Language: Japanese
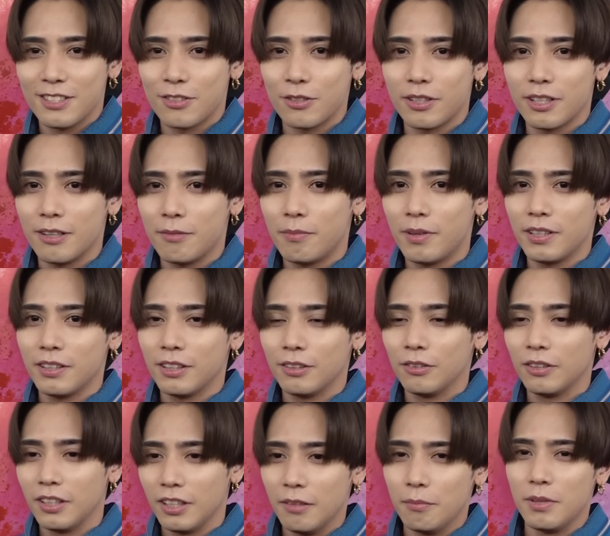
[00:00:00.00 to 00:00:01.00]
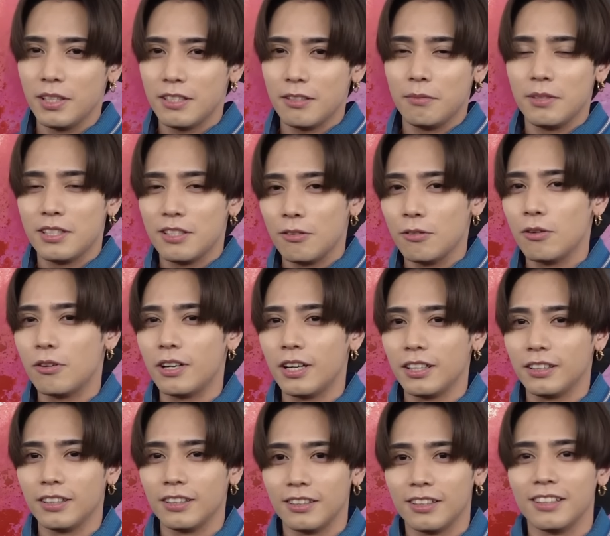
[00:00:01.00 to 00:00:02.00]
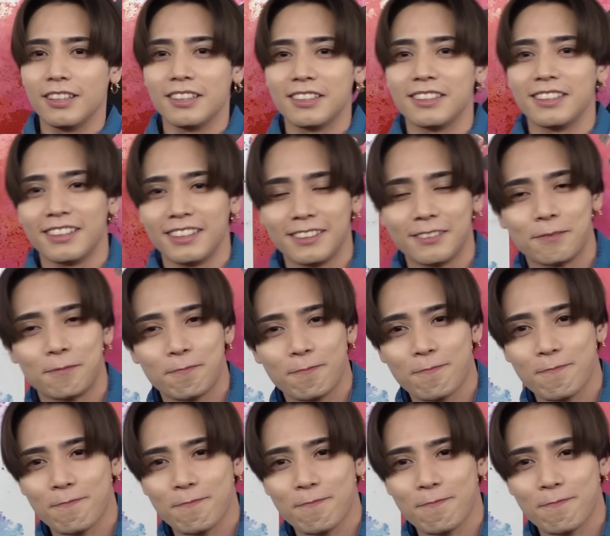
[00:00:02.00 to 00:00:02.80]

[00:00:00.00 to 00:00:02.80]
それがバレた時にめちゃめちゃ怒られたぐらいですか